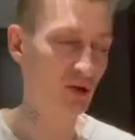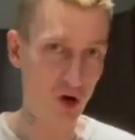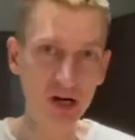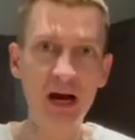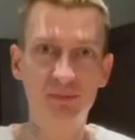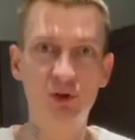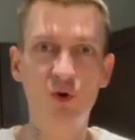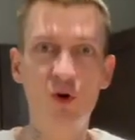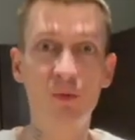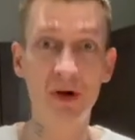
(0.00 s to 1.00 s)
Ну а как
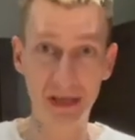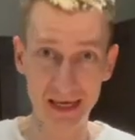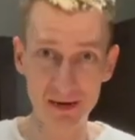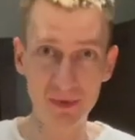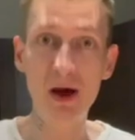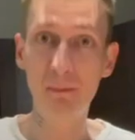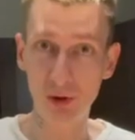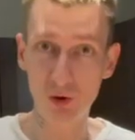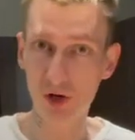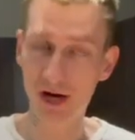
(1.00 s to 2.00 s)
по-другому? Хим
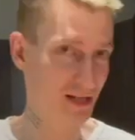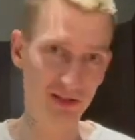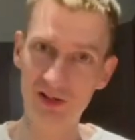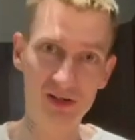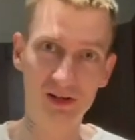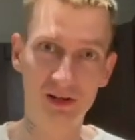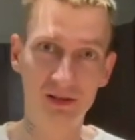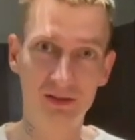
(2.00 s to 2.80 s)
плохо не делает.